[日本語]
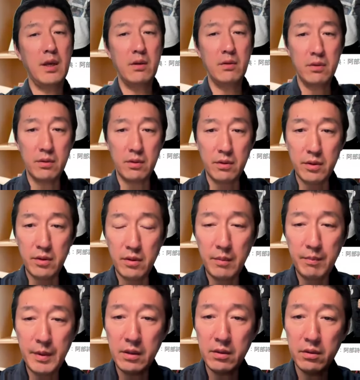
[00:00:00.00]
結構こういう
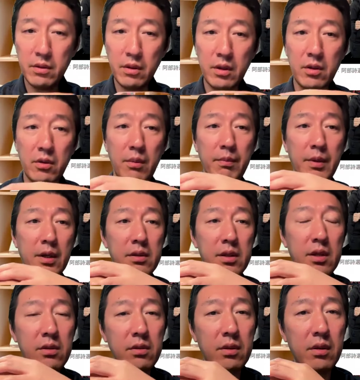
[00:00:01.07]
オリンピックの時に、オリンピック
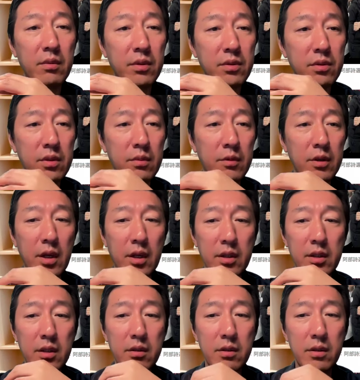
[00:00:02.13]
選手の誹謗中傷問題が
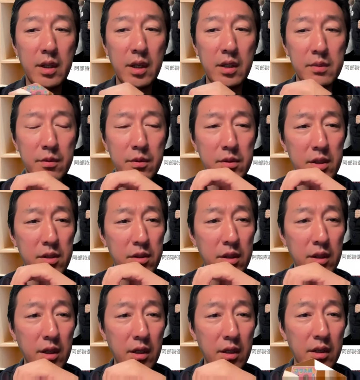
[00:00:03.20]
出てくると、なんかスポーツ選手
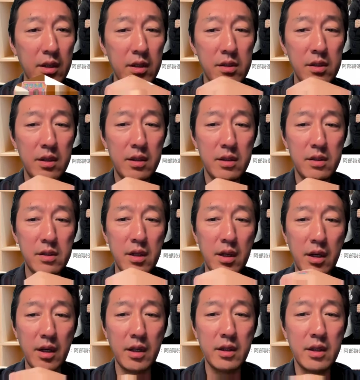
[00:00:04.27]
なんだから SNS な
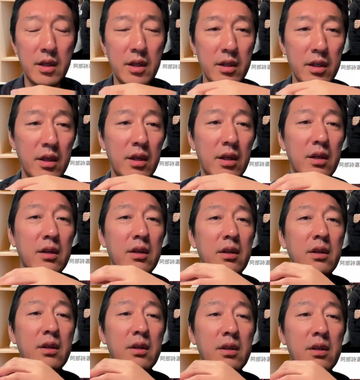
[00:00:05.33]
んかやってないで、
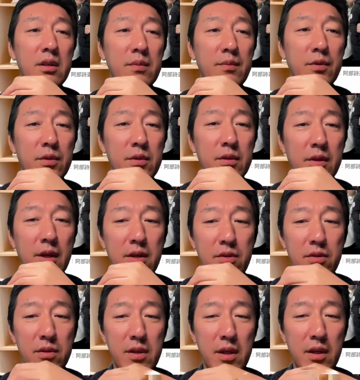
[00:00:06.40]
スポーツの練
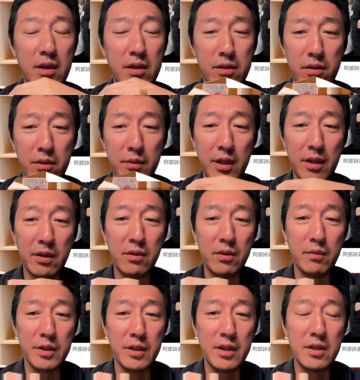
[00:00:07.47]
習に専念しろみたいな
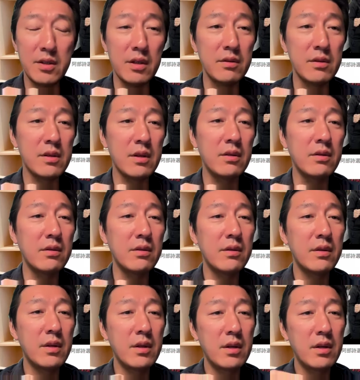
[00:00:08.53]
声も出てきちゃうんですけ
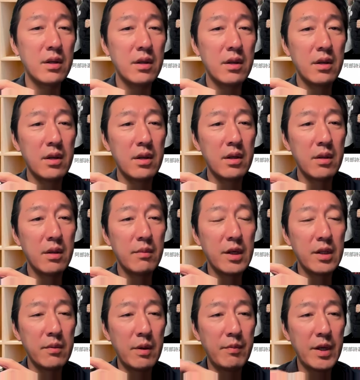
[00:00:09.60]
ど、
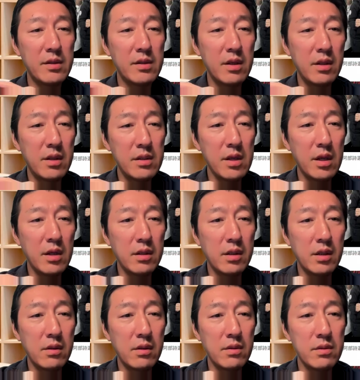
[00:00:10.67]
でもやっぱり SNS がある
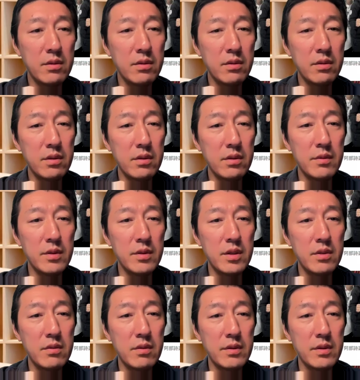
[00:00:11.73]
からこそ、スポーツ
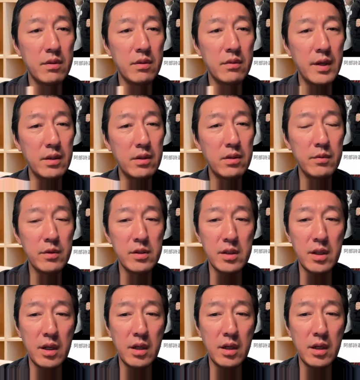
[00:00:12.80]
選手はそのファンとも
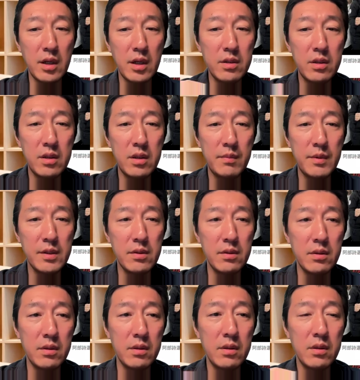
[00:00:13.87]
つながれるし、やっぱりそ
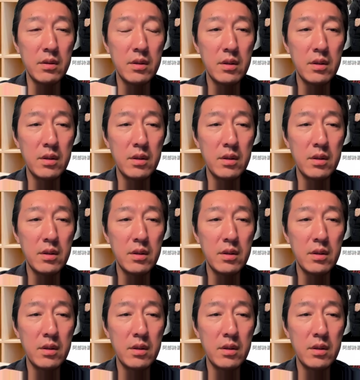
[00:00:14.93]
の、